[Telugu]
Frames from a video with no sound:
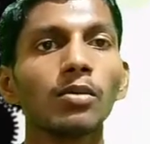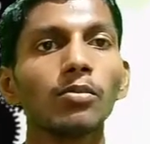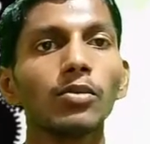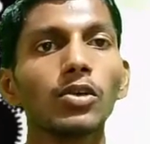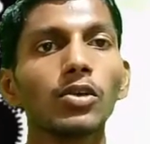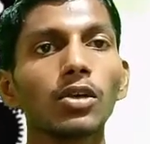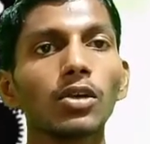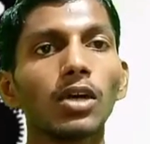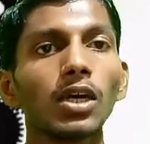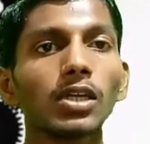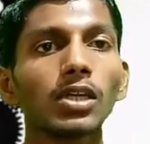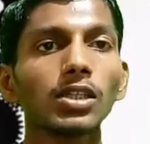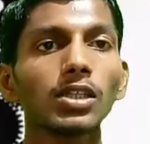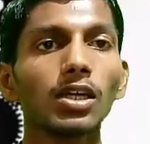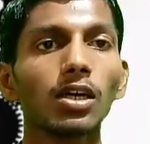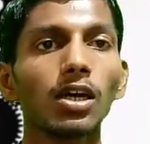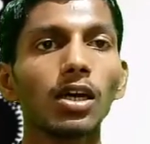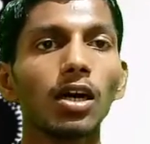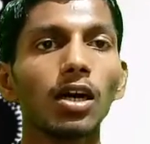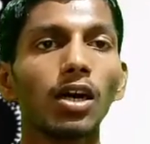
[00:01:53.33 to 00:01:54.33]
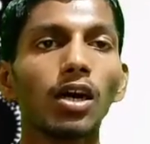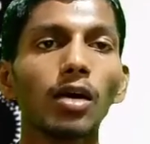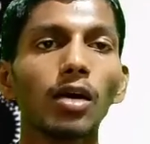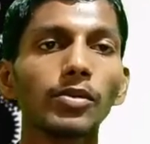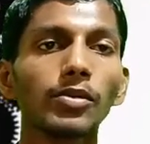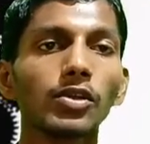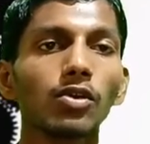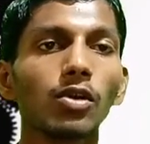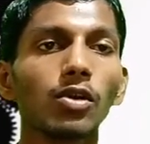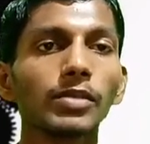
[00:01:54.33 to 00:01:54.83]
మీరు అంతా
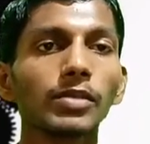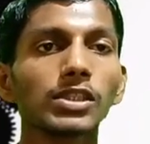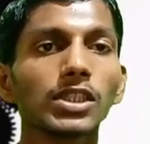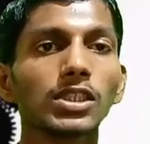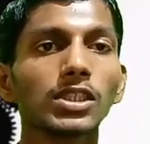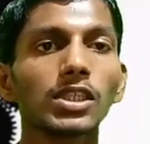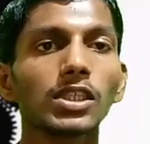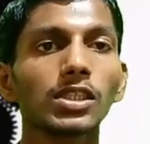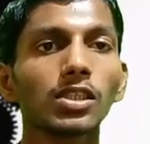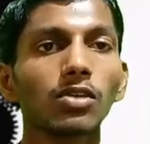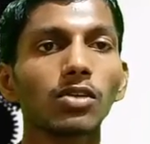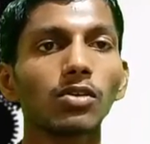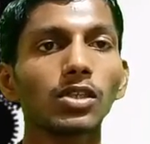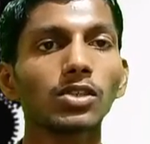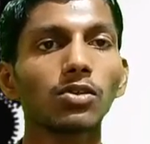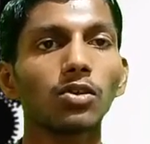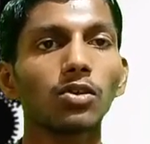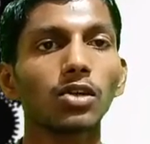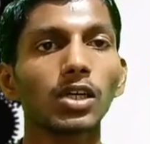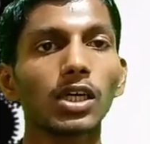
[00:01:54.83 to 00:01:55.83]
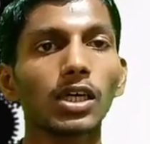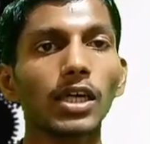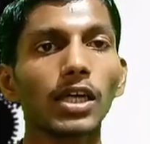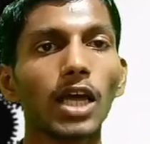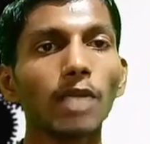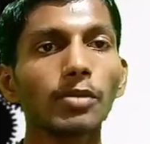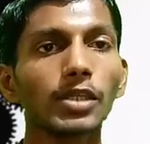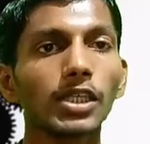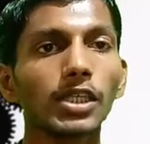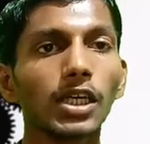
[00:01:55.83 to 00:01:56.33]
యాప్ని ఓపెన్ చేసిన తర్వాత ఒక
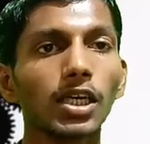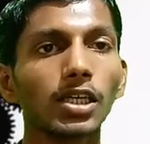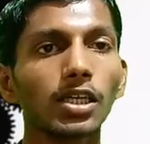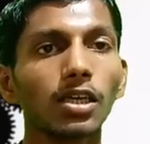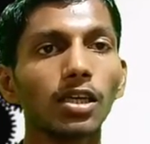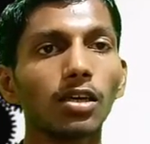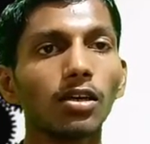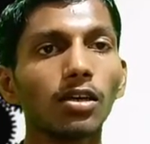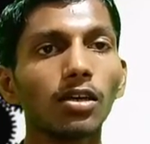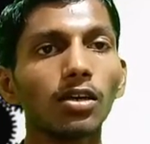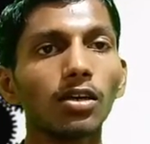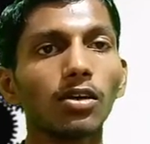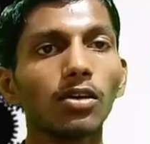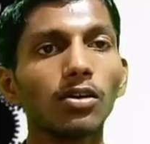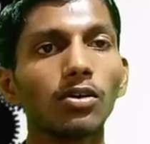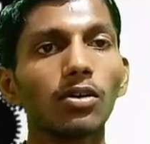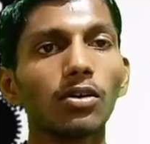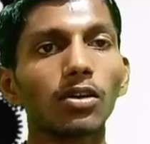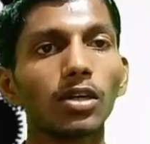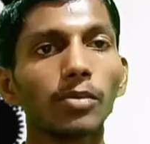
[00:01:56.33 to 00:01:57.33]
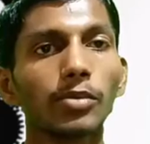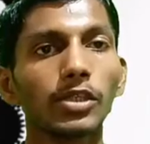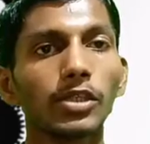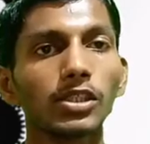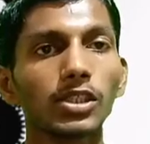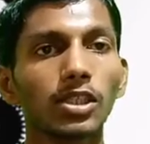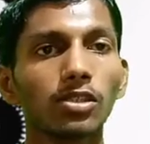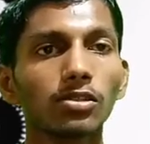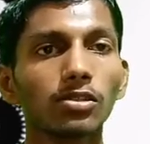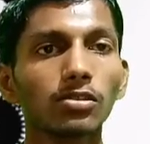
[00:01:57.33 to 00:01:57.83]
ర్యాబిట్ అనే ఒక
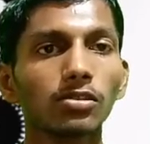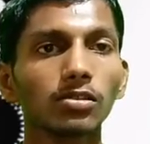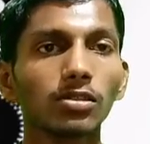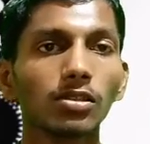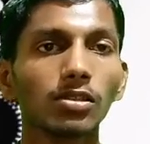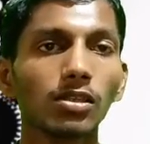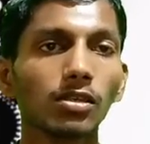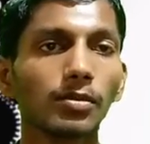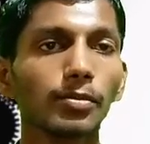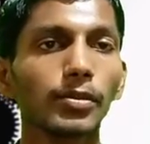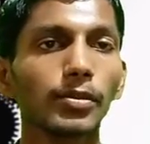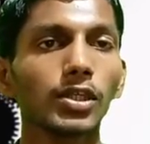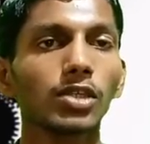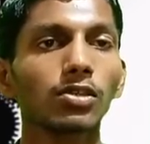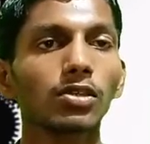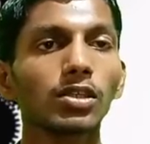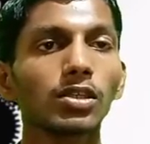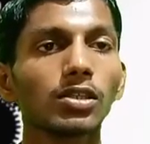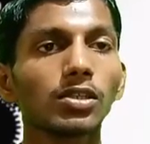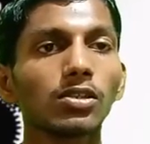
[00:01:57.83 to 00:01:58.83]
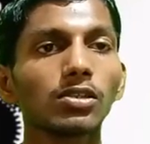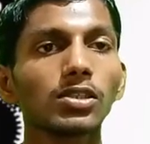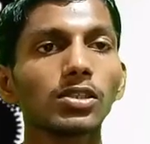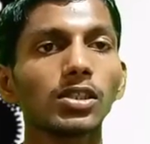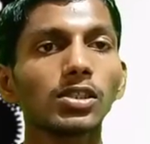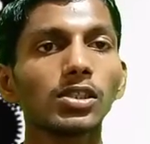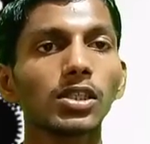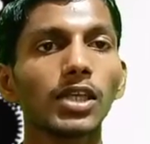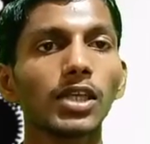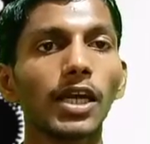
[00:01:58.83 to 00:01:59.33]
పిక్చర్ వస్తుంది మరియు కింద
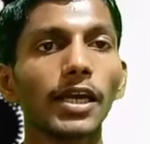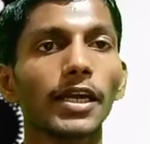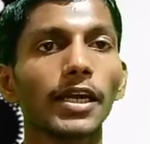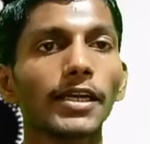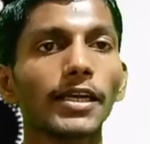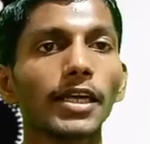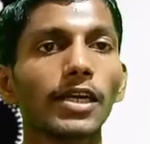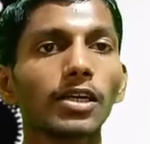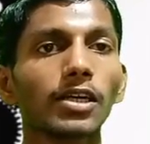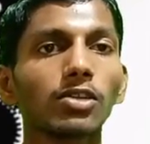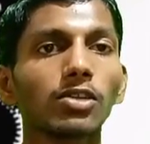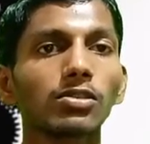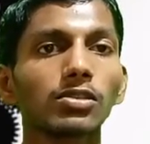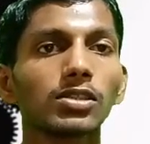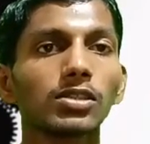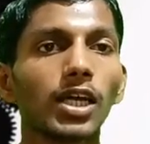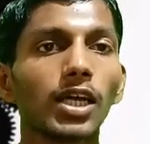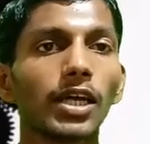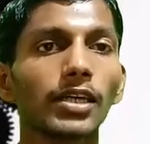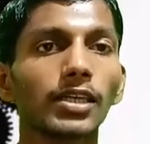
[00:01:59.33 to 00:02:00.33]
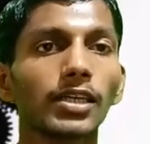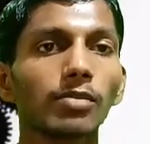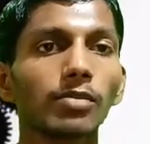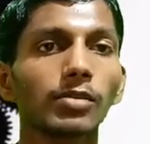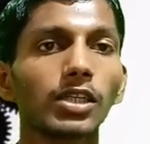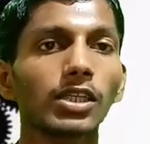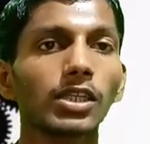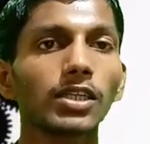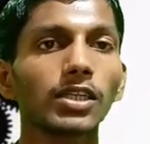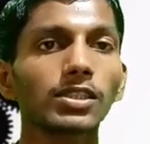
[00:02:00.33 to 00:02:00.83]
వచ్చేసి క్యారెట్ ఐకాన్ వస్తుంది ఆ ఐకాన్
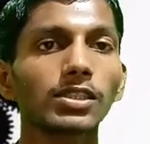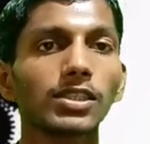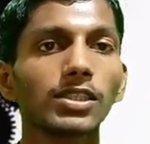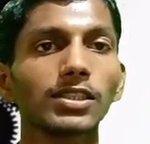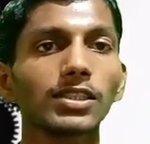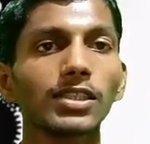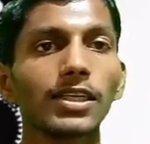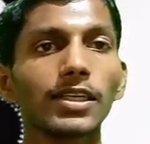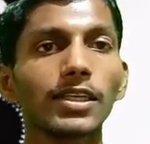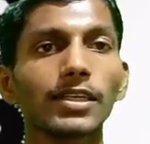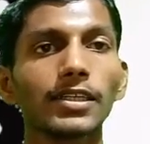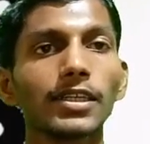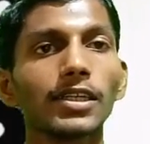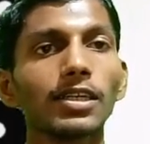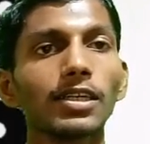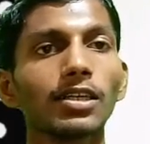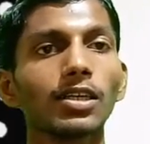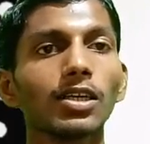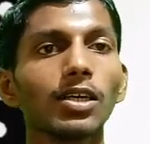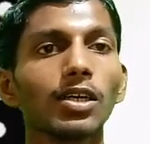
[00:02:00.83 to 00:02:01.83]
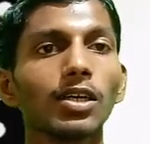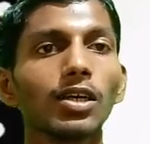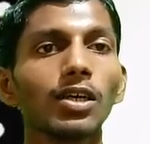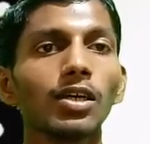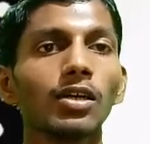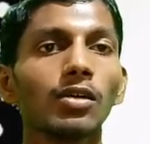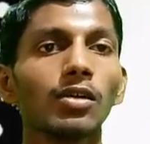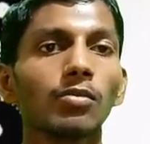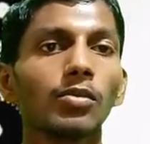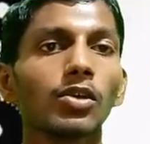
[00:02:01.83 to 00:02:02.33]
మీద క్లిక్ చేస్తారంటే
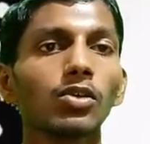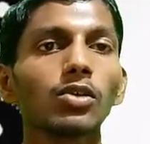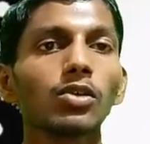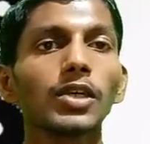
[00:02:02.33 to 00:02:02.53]
మీకు